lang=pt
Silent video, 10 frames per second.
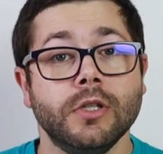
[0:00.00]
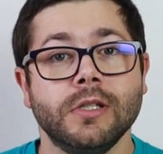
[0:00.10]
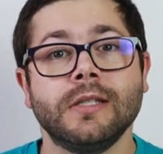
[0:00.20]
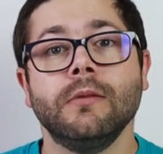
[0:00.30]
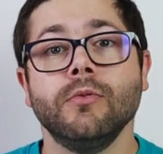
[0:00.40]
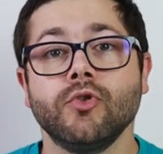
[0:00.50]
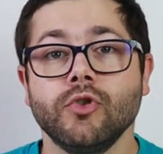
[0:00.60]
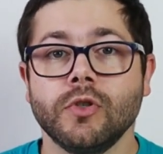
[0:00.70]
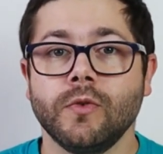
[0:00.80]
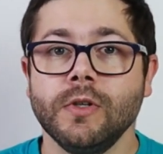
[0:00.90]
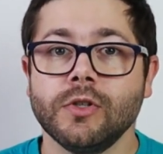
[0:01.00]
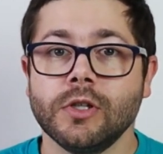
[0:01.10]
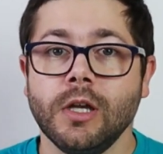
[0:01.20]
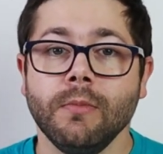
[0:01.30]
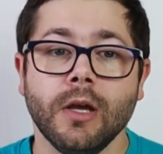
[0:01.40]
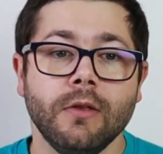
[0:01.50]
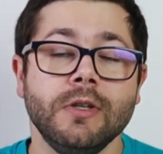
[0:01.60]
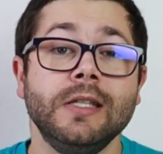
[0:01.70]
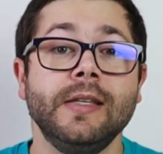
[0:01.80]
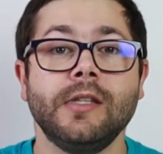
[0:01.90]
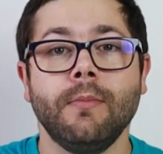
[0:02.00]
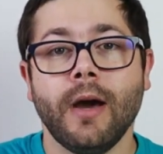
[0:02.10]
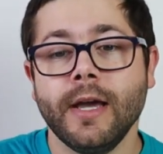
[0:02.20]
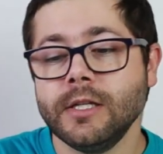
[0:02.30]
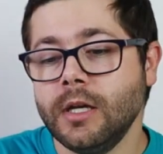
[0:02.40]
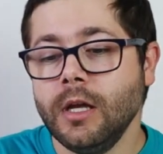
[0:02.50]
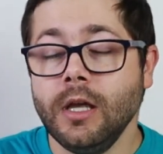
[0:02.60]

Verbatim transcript: já sabemos que os serviços de streaming cada vez existem mais